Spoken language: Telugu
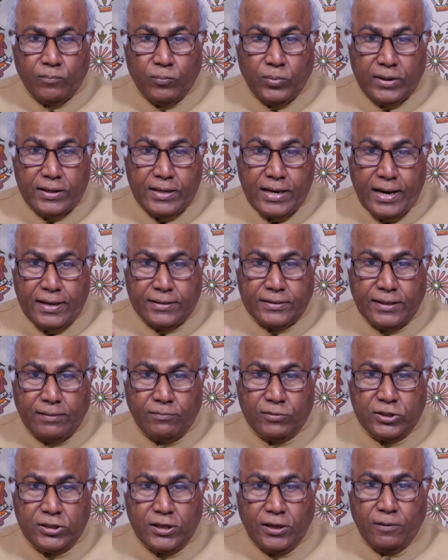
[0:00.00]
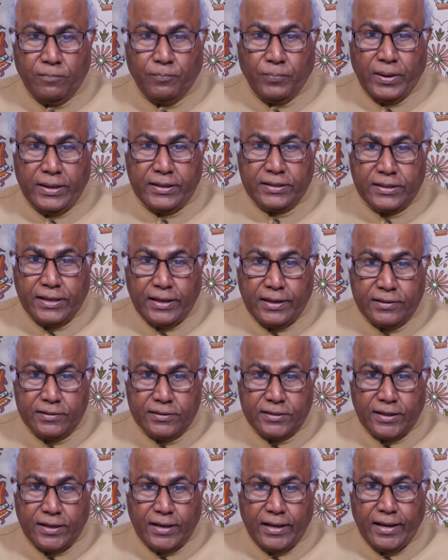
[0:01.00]
ప్రజా సమస్యలు
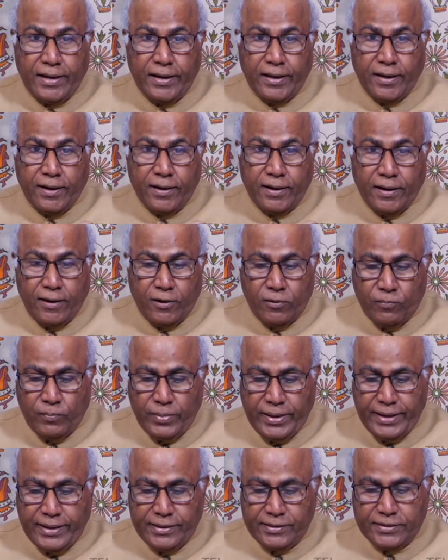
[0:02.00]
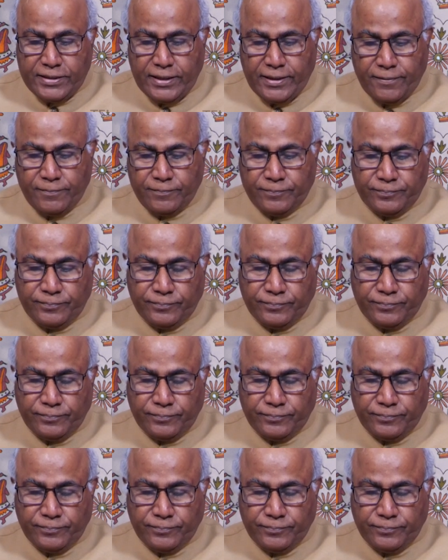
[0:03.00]
పరిష్కరించడానికి నడుం బిగించాడు